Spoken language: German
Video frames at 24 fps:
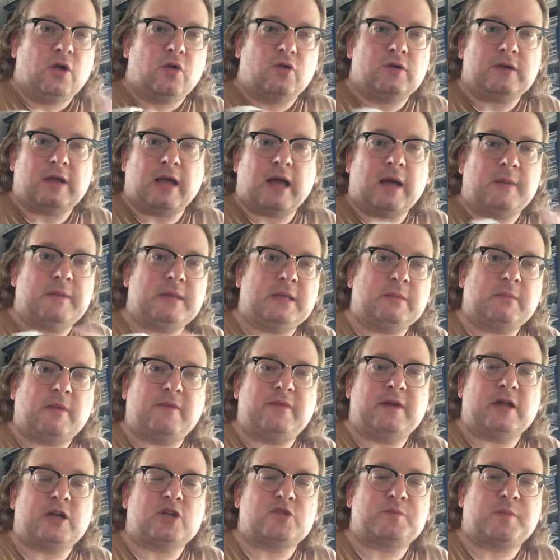Und da habe ich immer
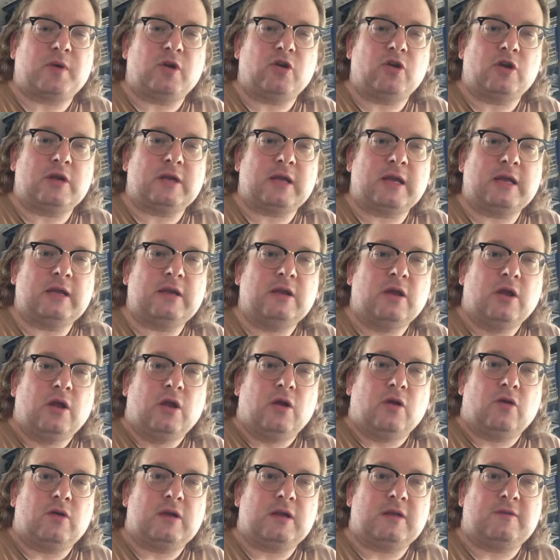wieder Sprünge drin
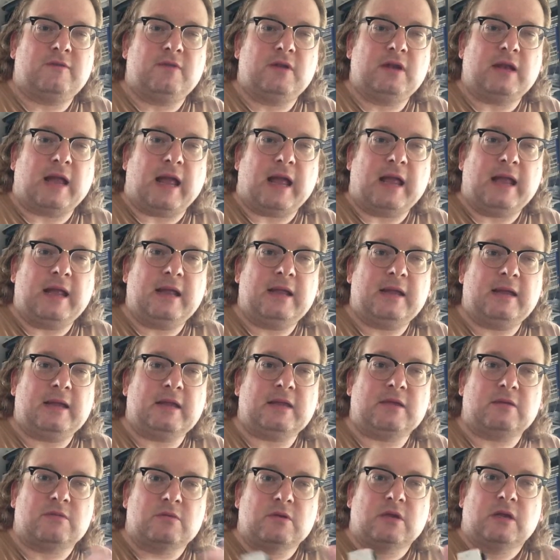und ich will
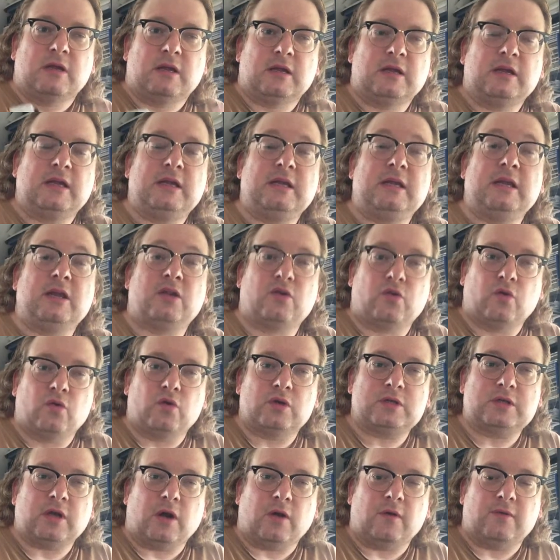eigentlich richtig
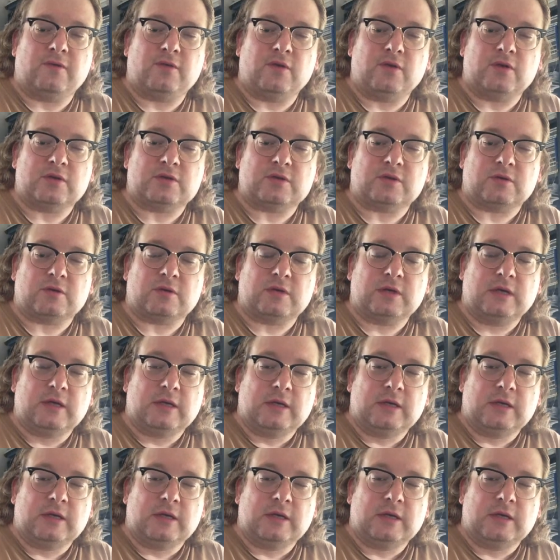große Auflösung.